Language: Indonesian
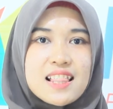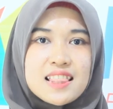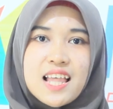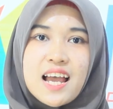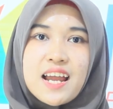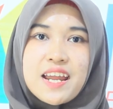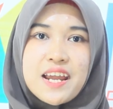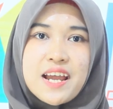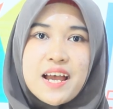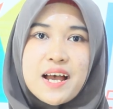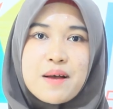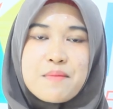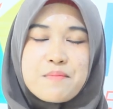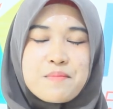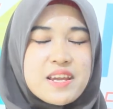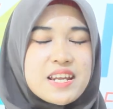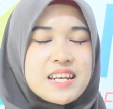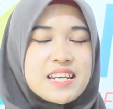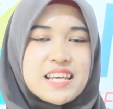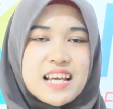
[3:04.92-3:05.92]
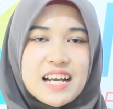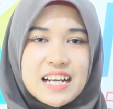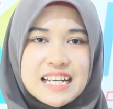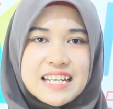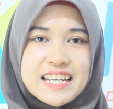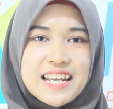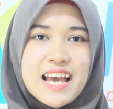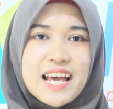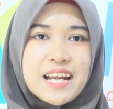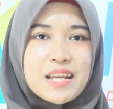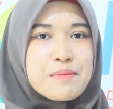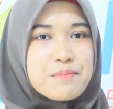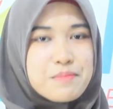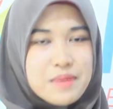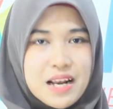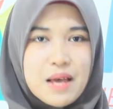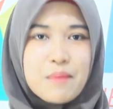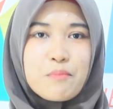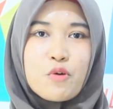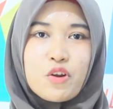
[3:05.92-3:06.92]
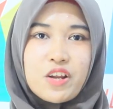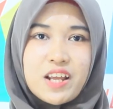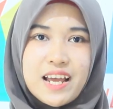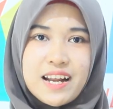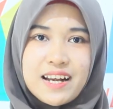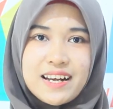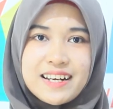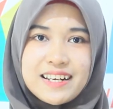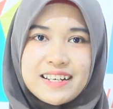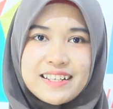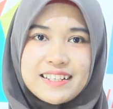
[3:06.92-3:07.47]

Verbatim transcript: Paya Media Kendari melaporkan.